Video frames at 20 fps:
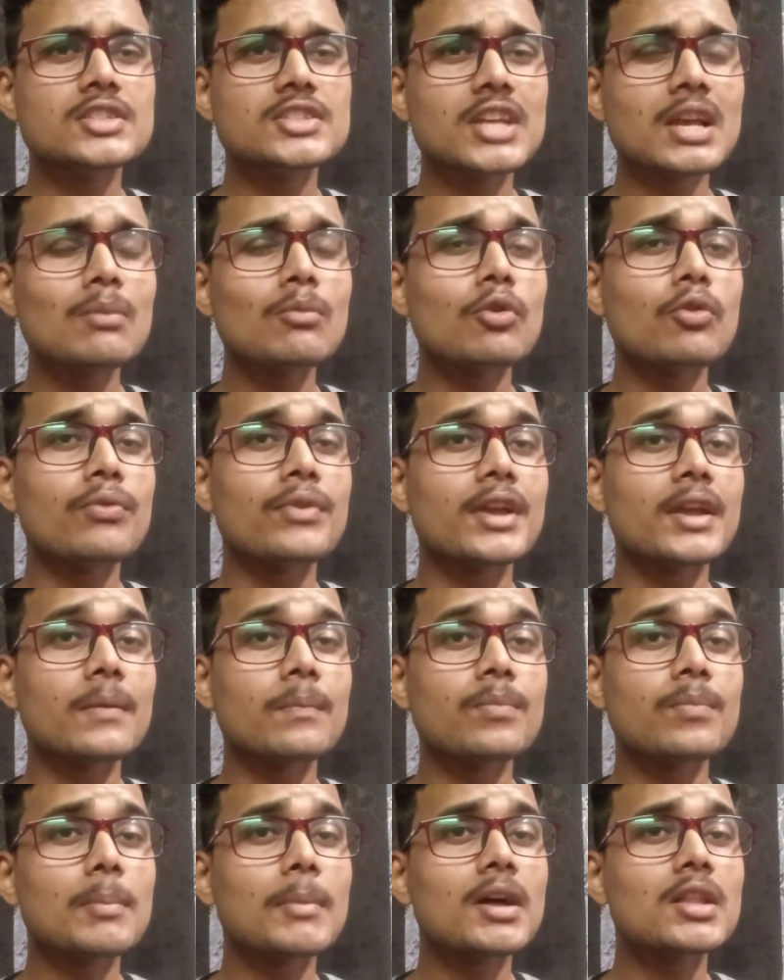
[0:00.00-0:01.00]
ये मूवी
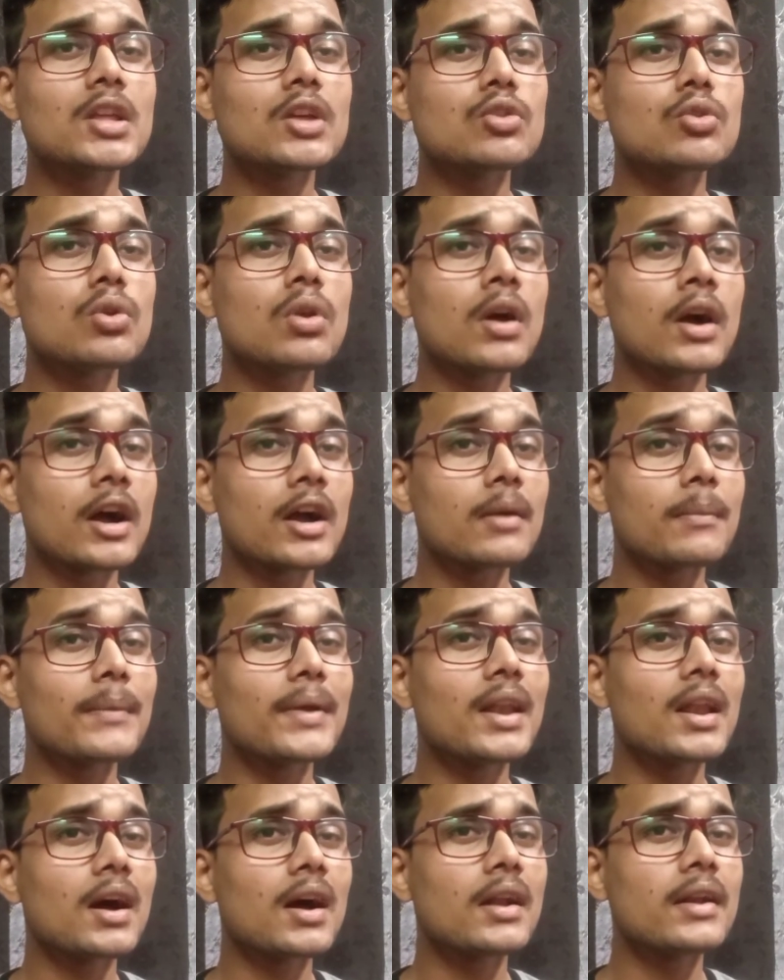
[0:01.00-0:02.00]
इमादुल हक
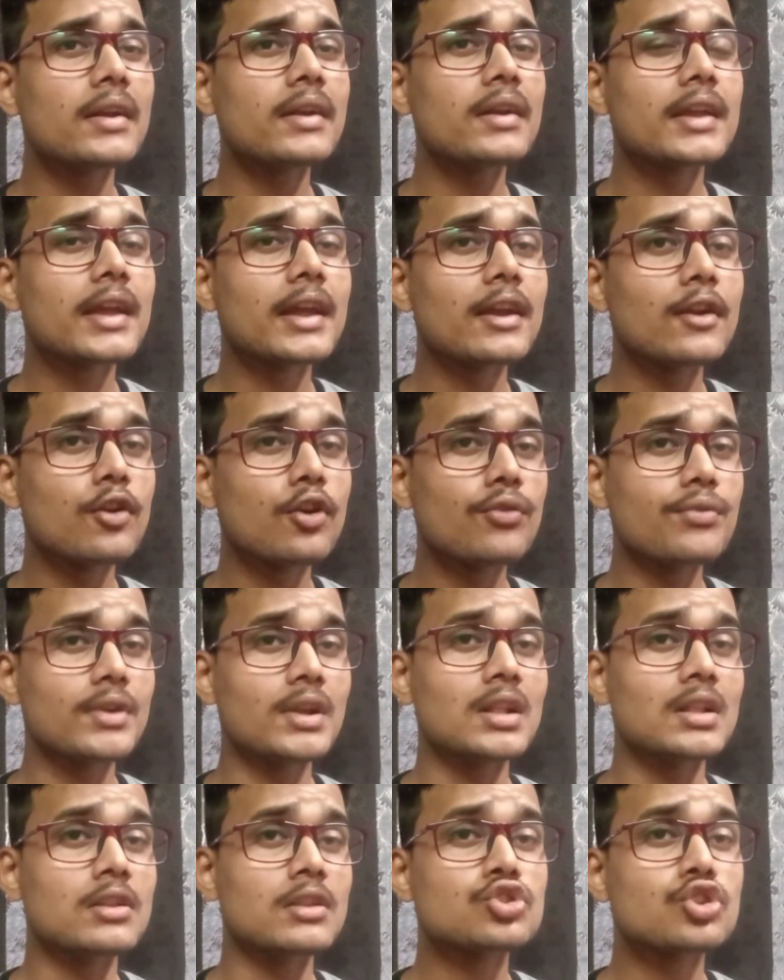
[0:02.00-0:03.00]
मिलान के
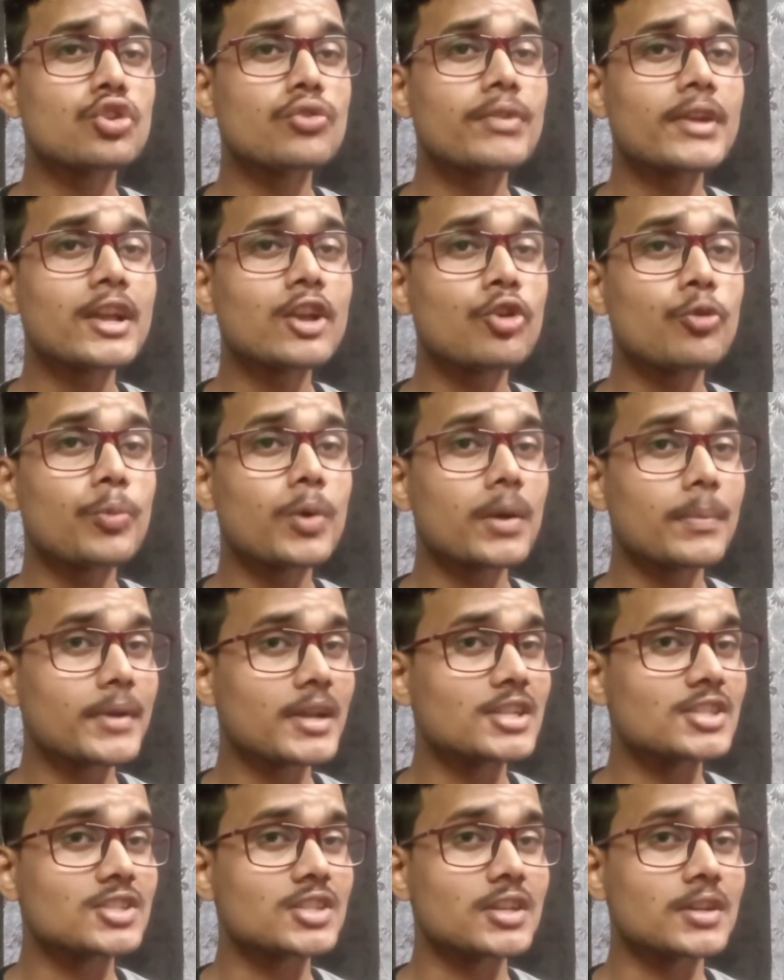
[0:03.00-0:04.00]
नोवेल सुरवी के ऊपर
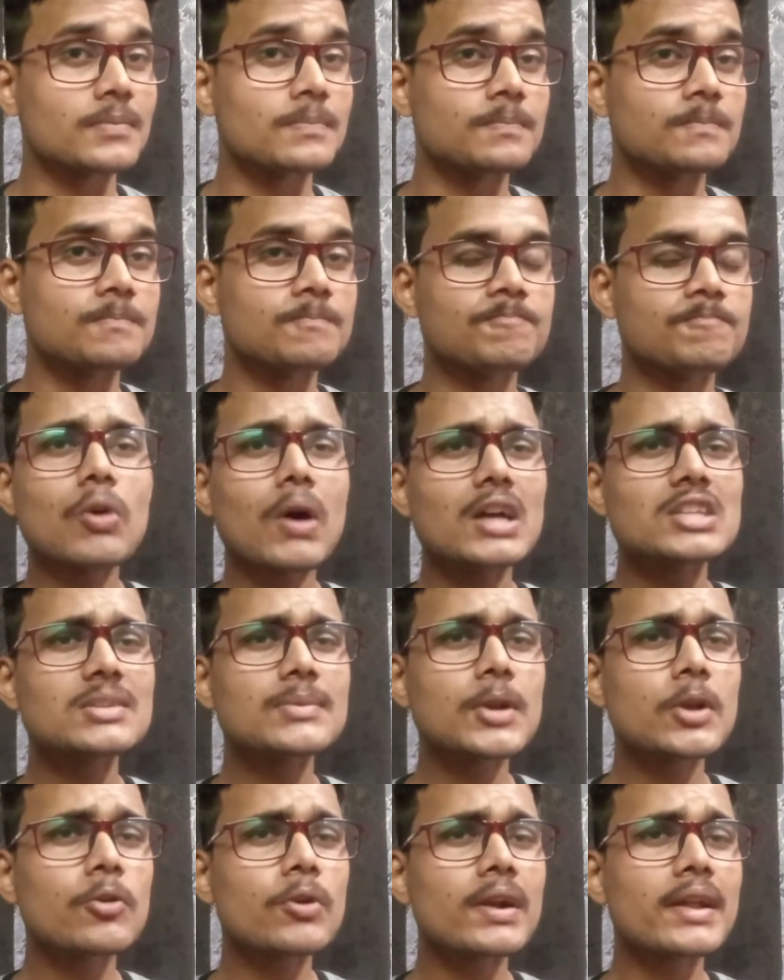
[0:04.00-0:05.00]
बेस्ड है सो so, आज हम
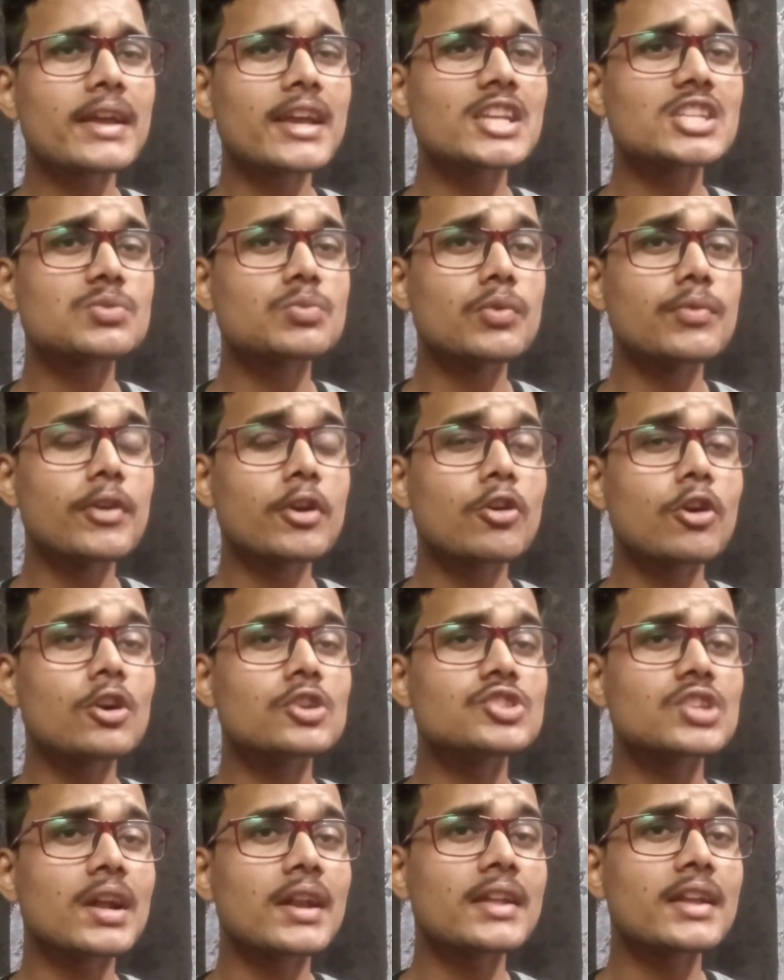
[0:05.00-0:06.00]
रिव्यू करेंगे इस मूवी को
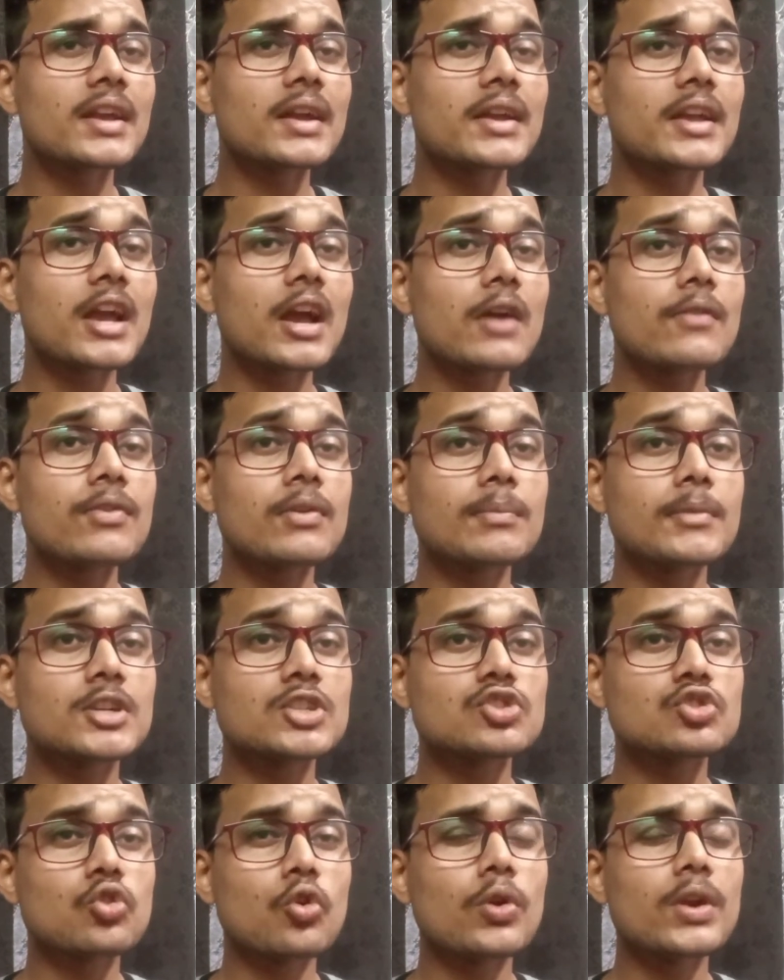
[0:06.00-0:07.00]
और जानेंगे क्या है फिल्म की
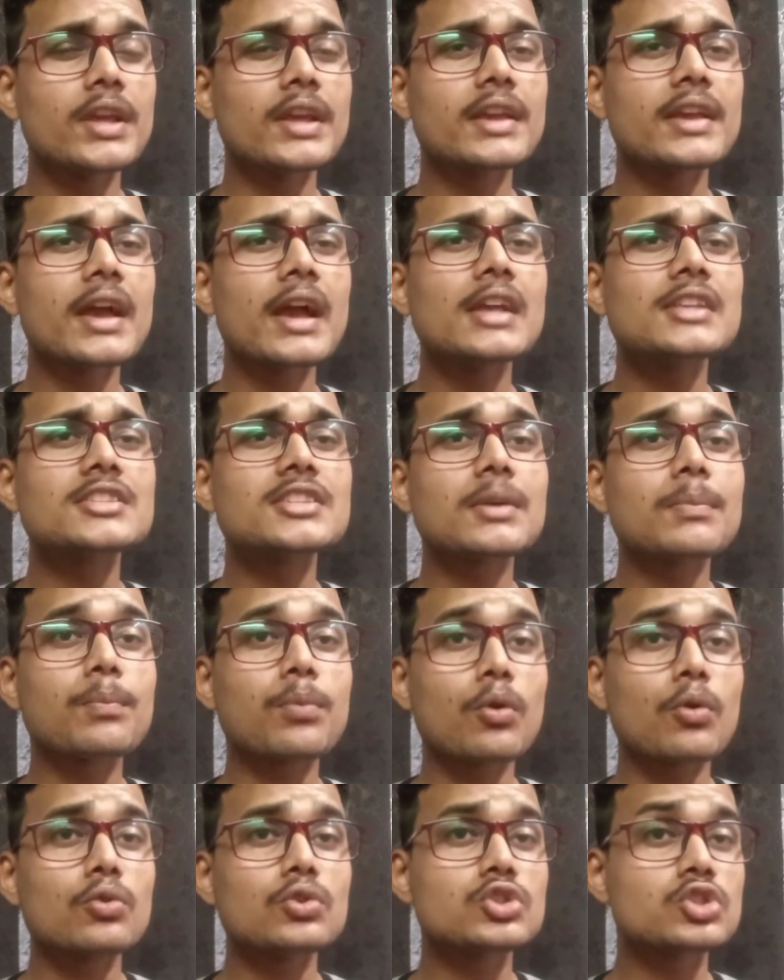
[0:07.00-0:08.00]
स्टोरी क्या है इसके
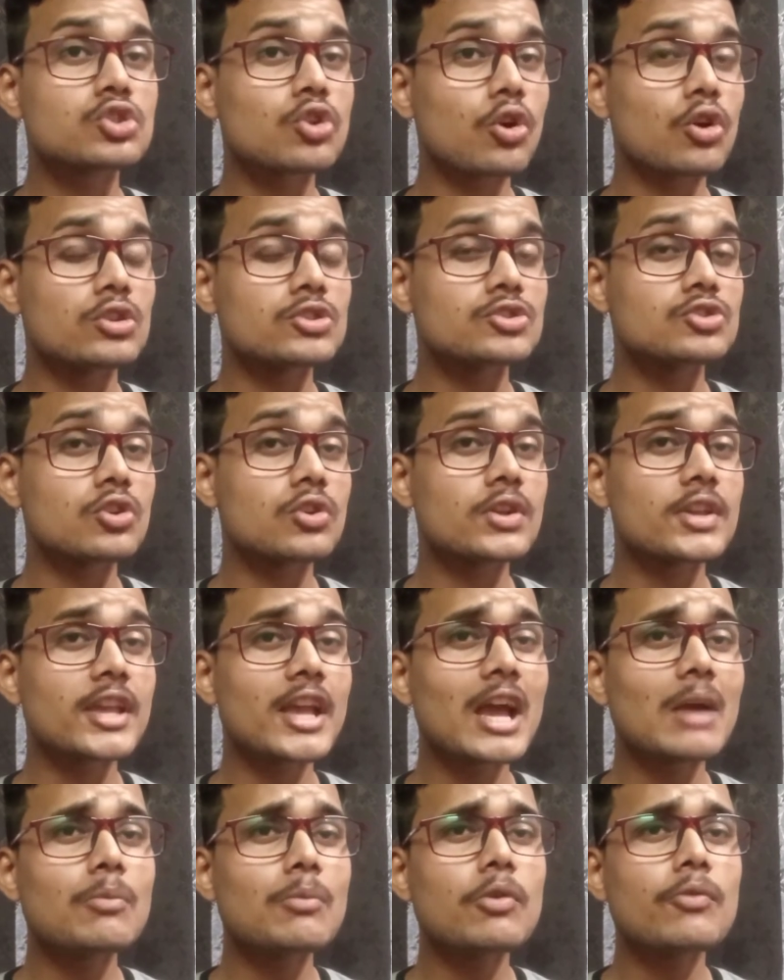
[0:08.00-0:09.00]
प्रोस कॉन्स और
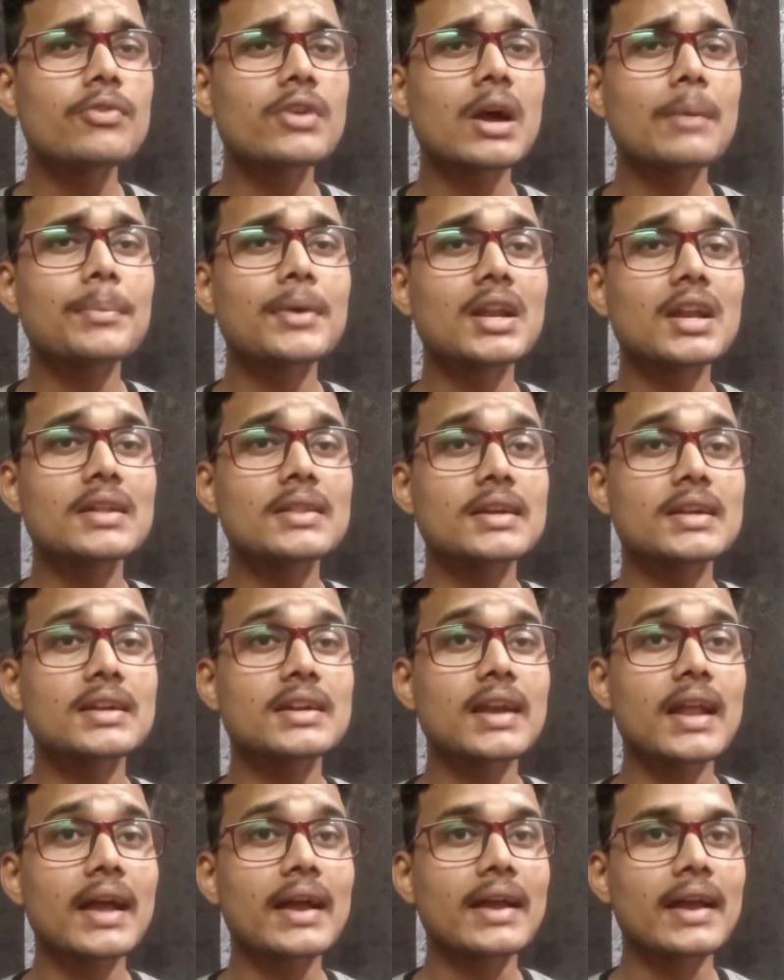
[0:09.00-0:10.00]
क्या है मूवी आपके लिए
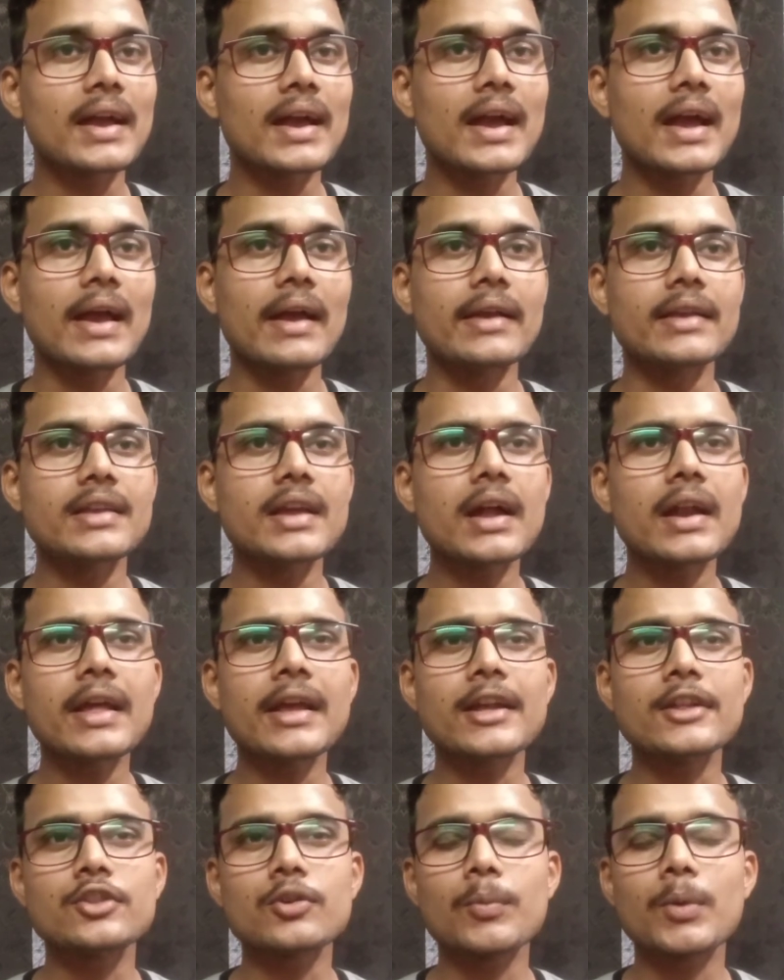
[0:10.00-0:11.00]
देखने लायक है या
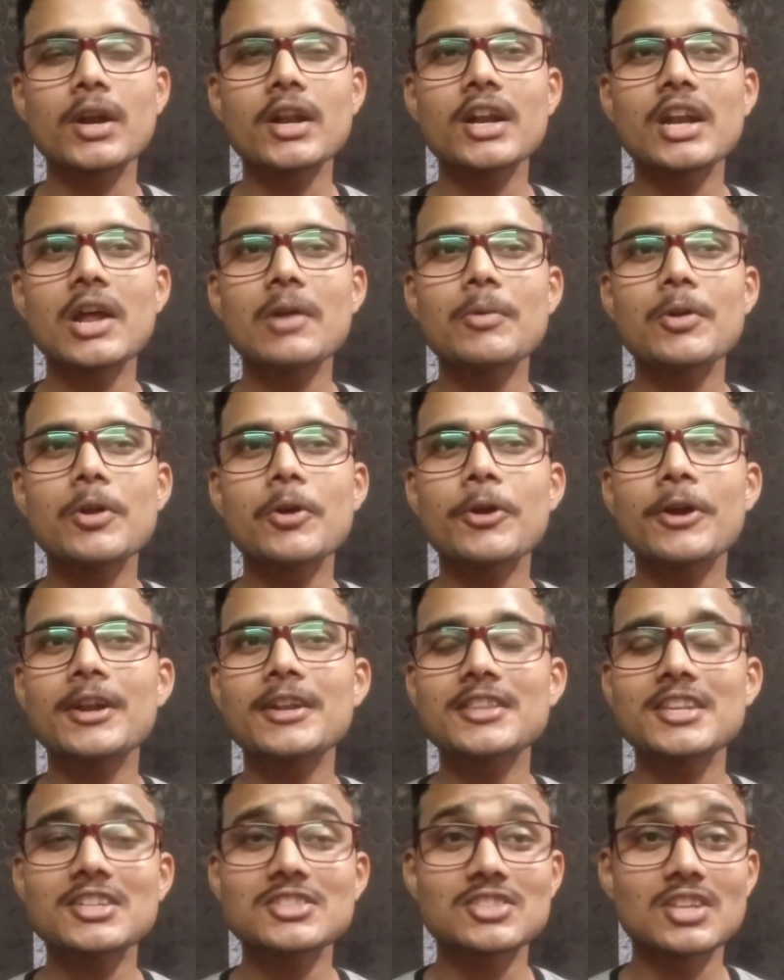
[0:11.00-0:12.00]
नहीं तो बने रहे वीडियो के
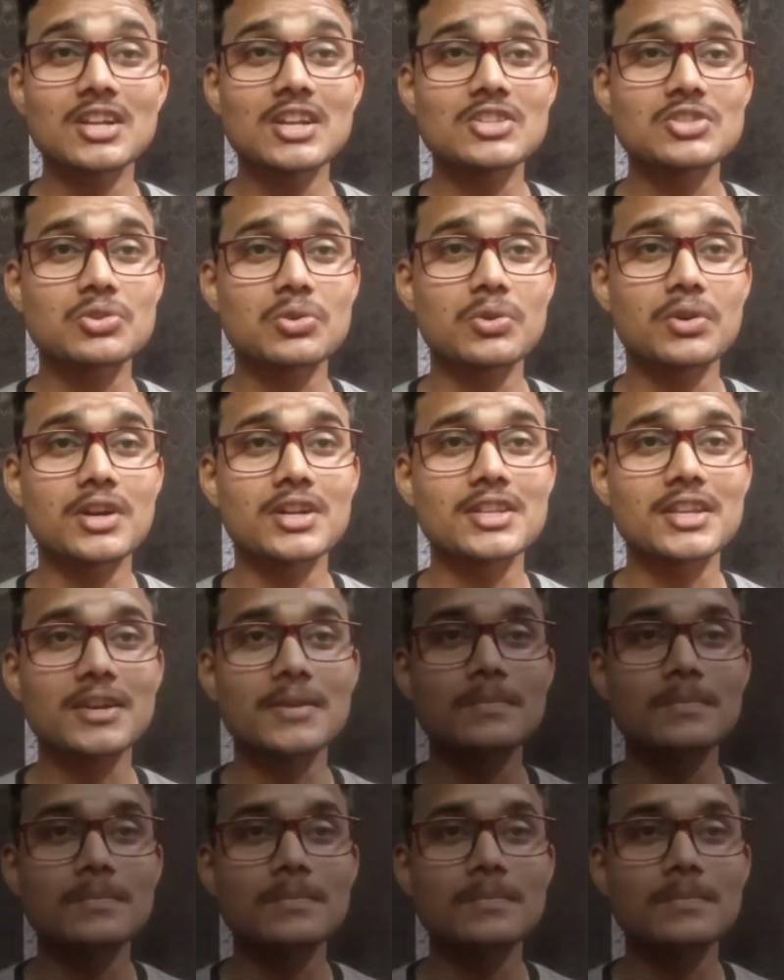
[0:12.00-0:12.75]
एंड तक चलिए शुरू करते